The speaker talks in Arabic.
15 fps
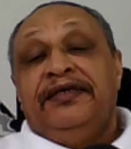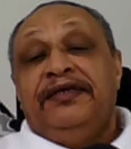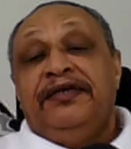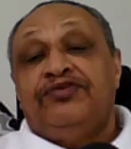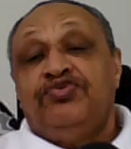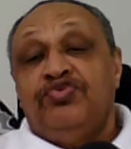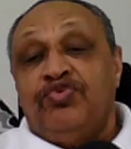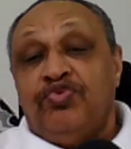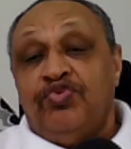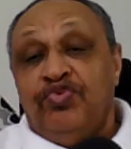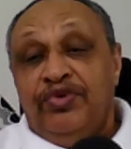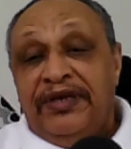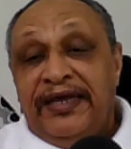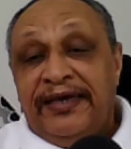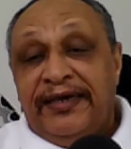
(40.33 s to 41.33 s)
نسوق
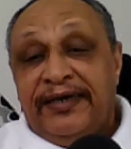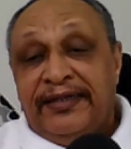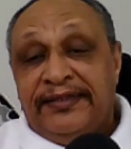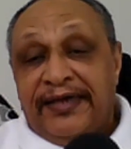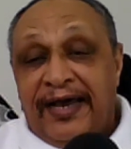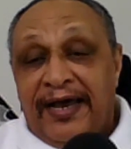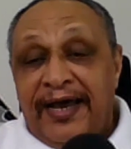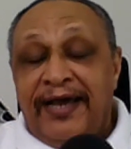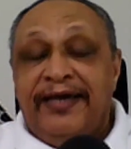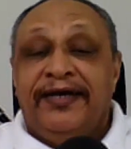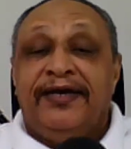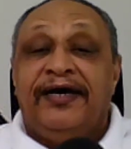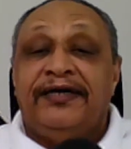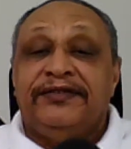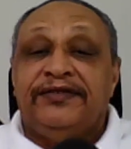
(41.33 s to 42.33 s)
إليك تحايا
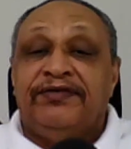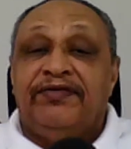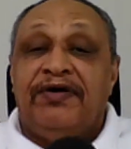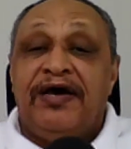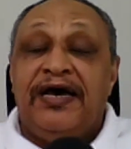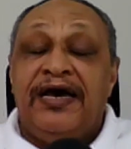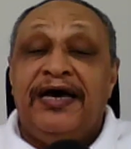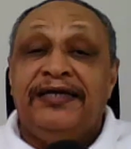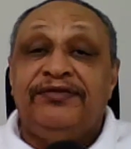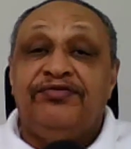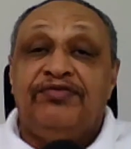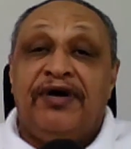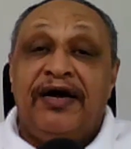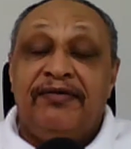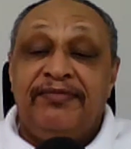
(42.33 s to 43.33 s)
عطرات
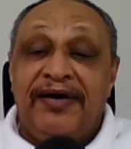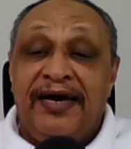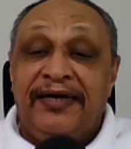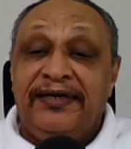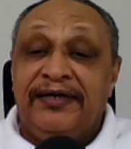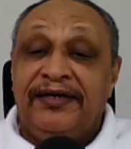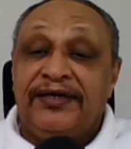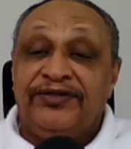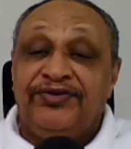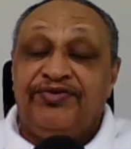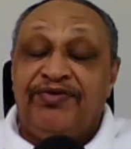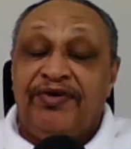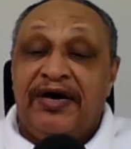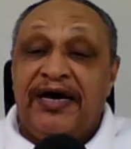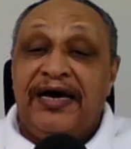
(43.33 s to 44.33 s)
وأمان
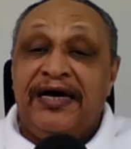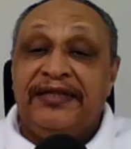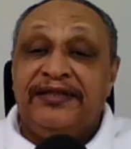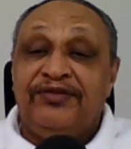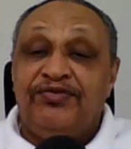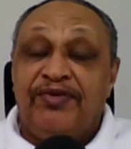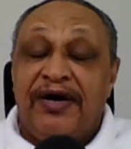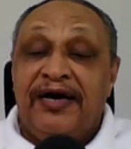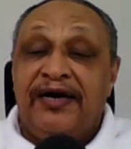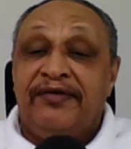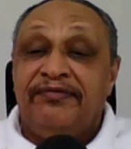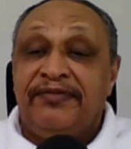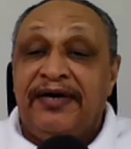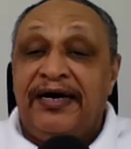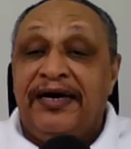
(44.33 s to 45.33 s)
نضرات
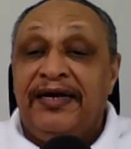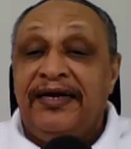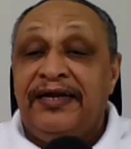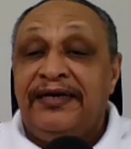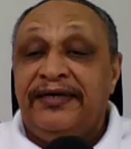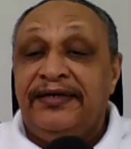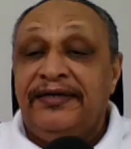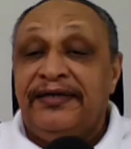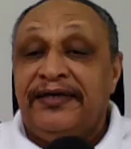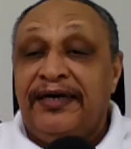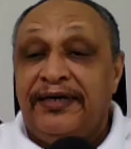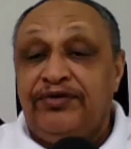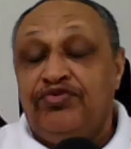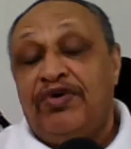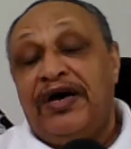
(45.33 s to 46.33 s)
وآمالا
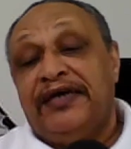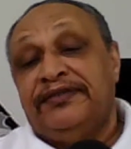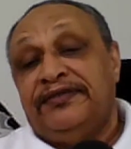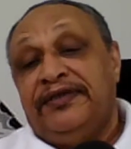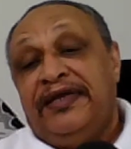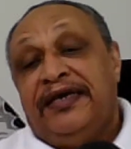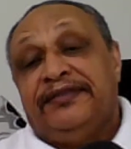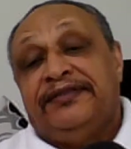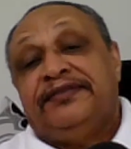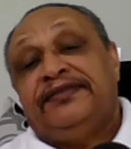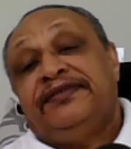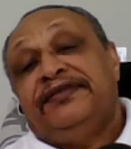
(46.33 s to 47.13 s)
غير عاطلات